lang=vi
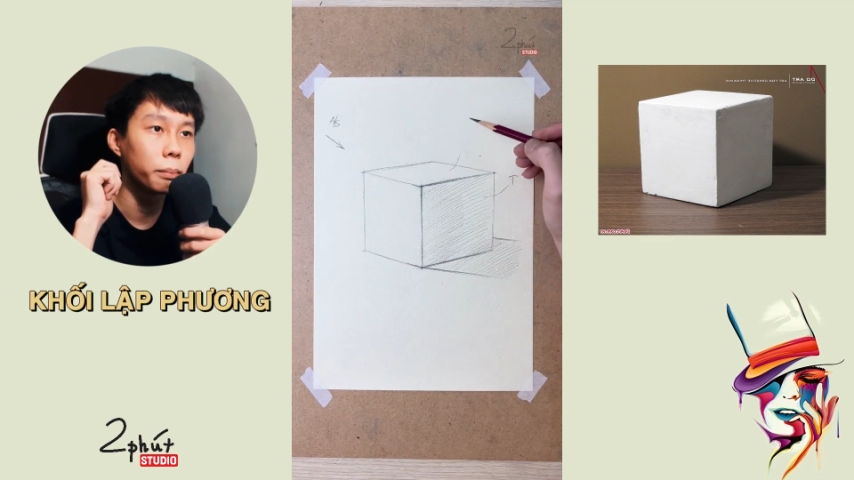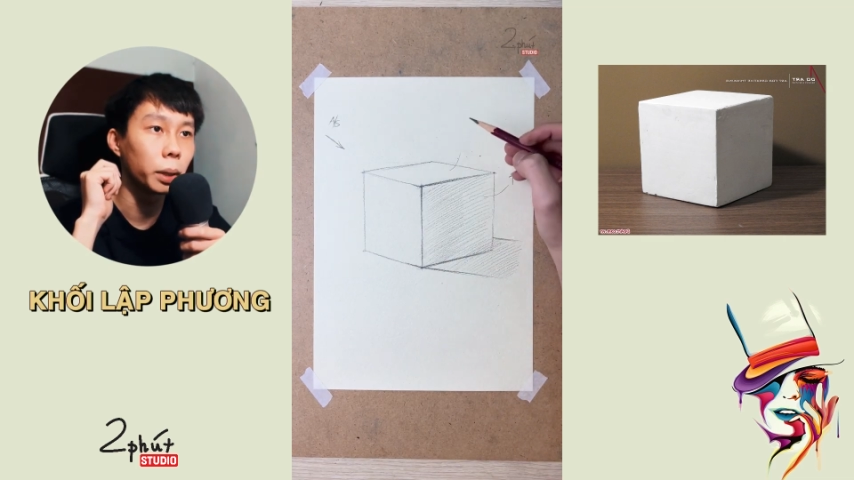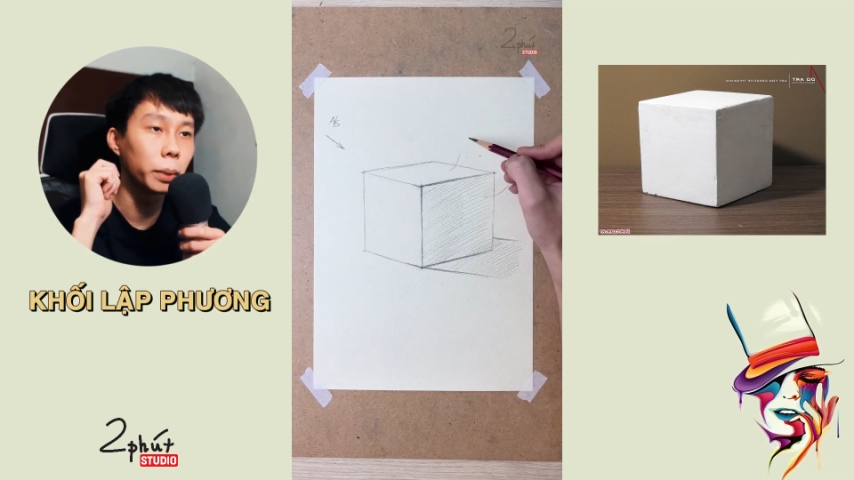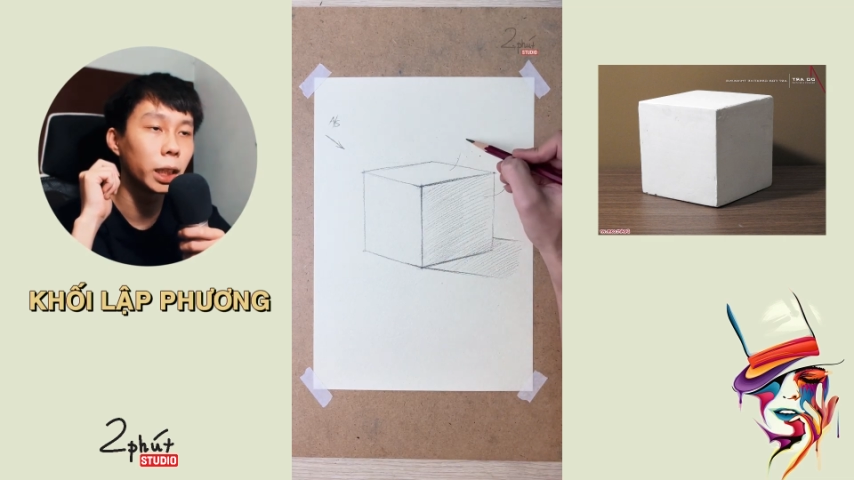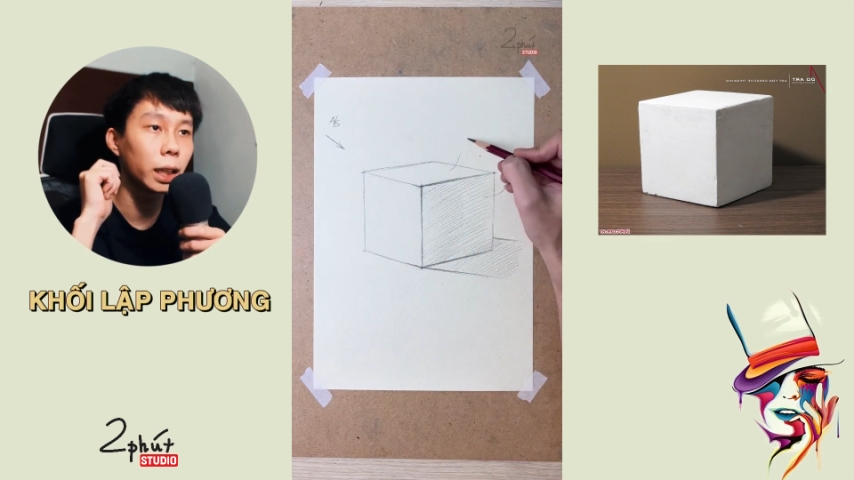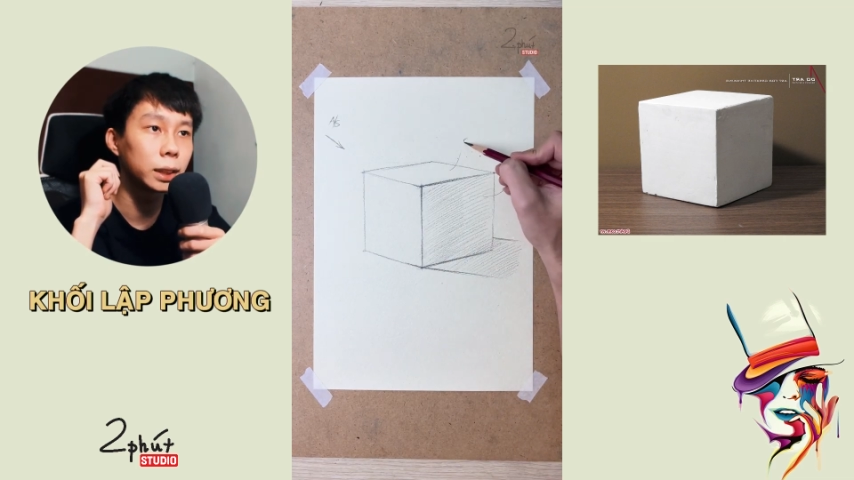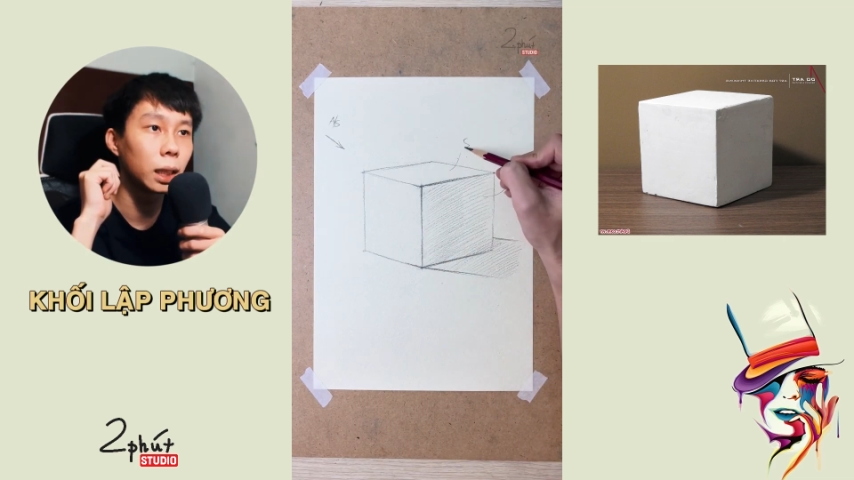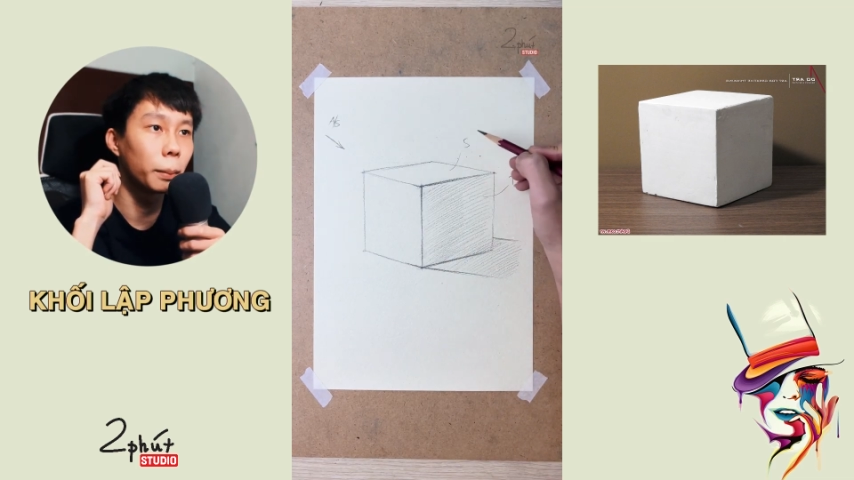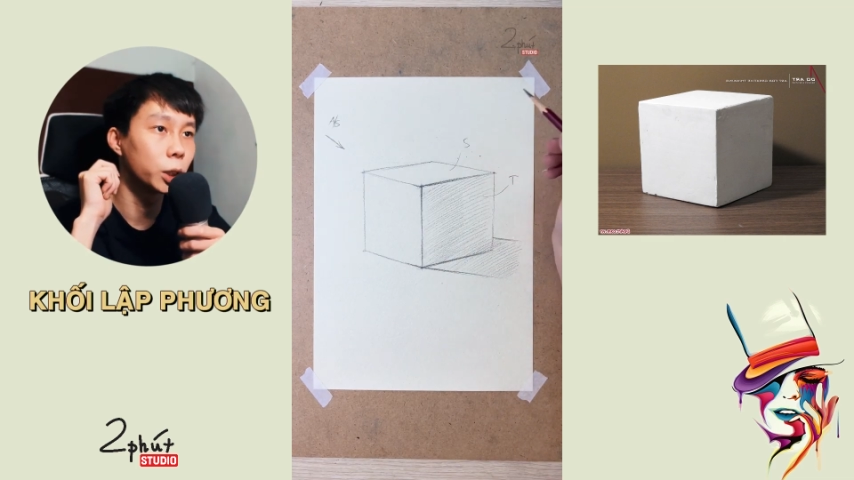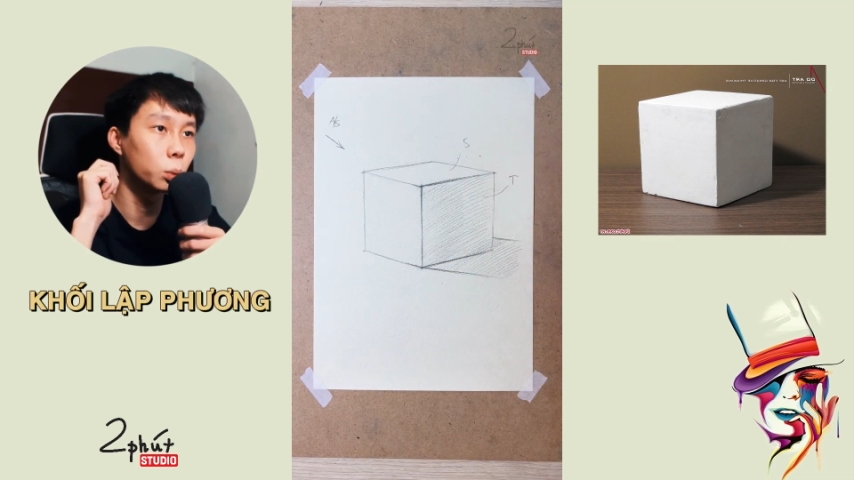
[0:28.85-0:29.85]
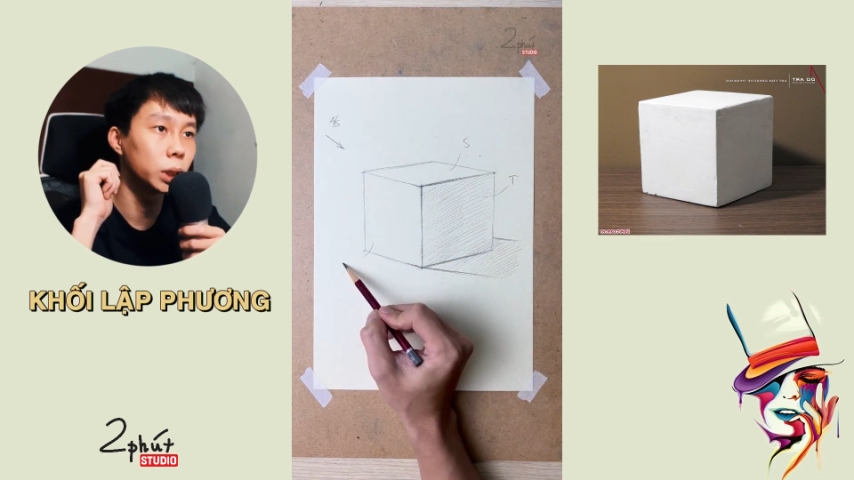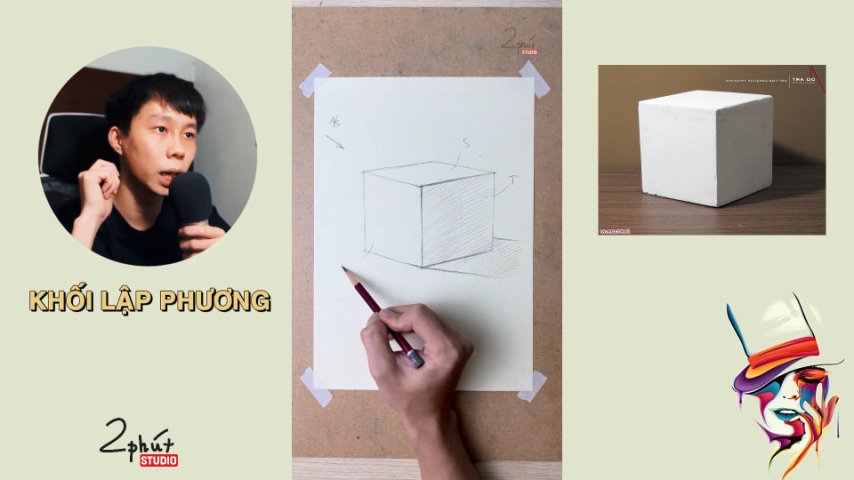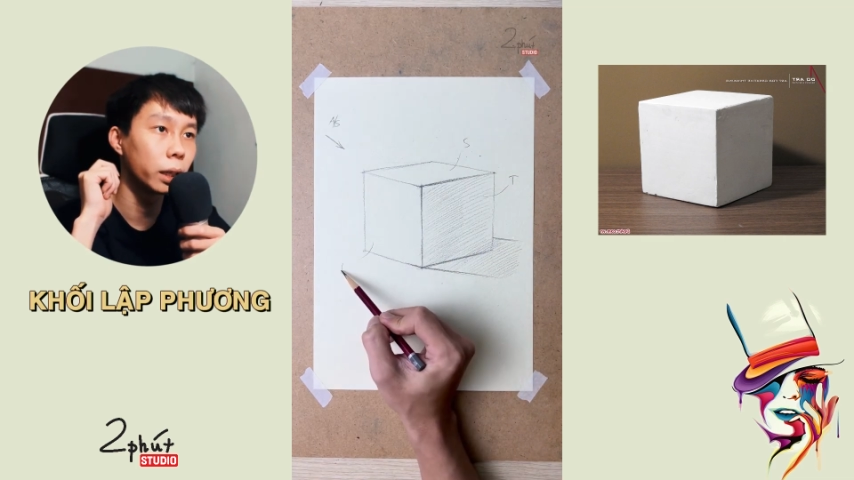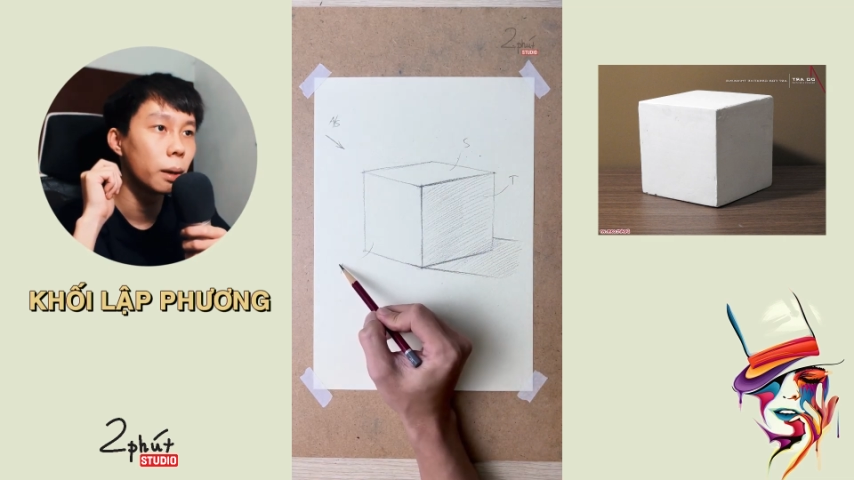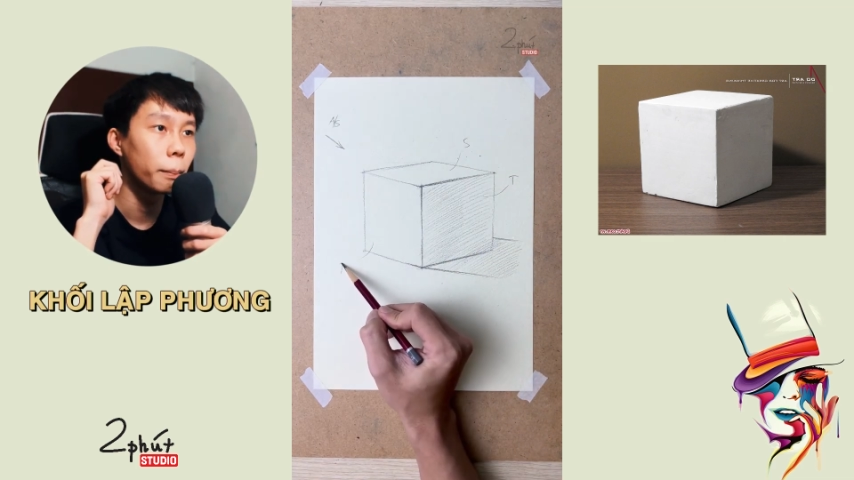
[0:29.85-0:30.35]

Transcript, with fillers: mặt bên cạnh sẽ là mặt trung gian.